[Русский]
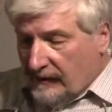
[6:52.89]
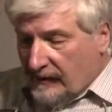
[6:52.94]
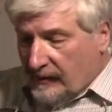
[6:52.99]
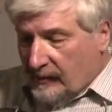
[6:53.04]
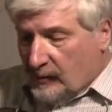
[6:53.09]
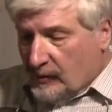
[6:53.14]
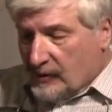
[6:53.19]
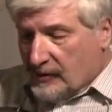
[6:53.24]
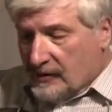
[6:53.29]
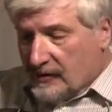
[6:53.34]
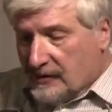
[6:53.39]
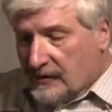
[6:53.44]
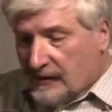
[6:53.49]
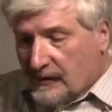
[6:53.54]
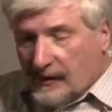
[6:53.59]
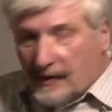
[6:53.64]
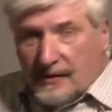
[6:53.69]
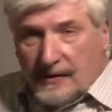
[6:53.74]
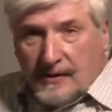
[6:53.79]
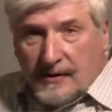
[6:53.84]
Можно
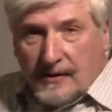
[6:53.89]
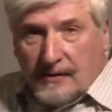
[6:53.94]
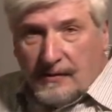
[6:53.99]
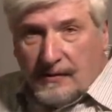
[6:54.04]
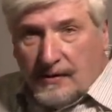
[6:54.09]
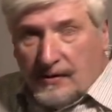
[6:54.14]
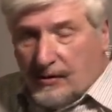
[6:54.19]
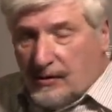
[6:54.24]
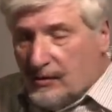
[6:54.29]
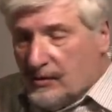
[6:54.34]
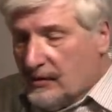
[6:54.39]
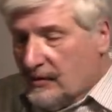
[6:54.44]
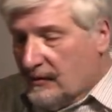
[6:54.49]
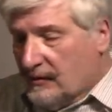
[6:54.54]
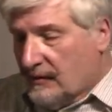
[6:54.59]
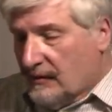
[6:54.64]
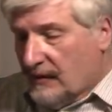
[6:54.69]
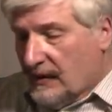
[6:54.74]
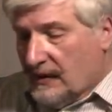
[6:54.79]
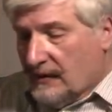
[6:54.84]
зафиксировать, ничего не
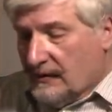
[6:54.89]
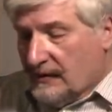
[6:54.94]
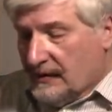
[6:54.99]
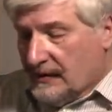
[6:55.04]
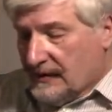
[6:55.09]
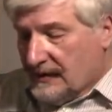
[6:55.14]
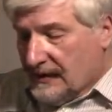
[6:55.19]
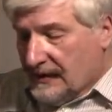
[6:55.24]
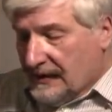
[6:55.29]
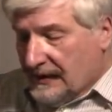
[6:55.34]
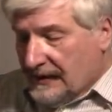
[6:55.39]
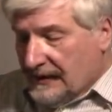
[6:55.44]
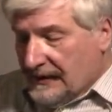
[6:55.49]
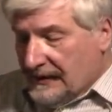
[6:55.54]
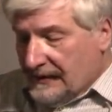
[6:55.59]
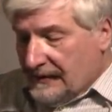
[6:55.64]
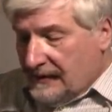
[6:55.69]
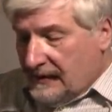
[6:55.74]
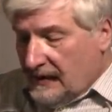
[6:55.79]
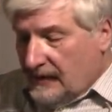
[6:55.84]
вываливается.
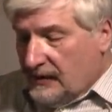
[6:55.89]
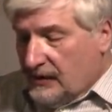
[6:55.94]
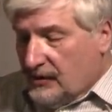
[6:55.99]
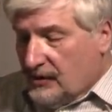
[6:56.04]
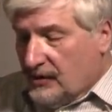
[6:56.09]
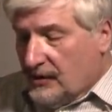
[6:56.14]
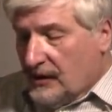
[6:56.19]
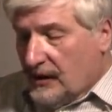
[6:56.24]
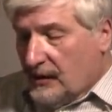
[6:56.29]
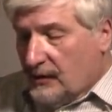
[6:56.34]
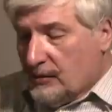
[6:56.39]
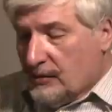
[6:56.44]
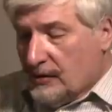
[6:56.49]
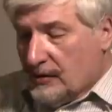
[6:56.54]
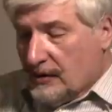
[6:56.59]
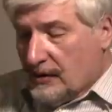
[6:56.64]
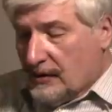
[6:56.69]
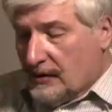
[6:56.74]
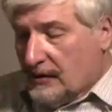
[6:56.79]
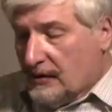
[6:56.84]
Для
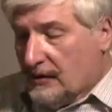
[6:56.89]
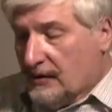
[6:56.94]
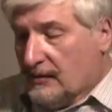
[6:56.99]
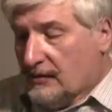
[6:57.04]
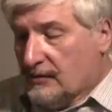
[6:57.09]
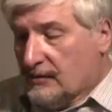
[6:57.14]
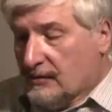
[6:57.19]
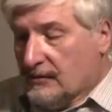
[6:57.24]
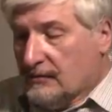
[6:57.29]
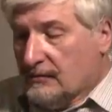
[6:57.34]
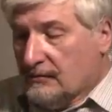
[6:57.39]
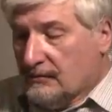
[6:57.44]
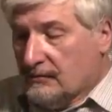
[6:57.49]
начинающих это хорошо.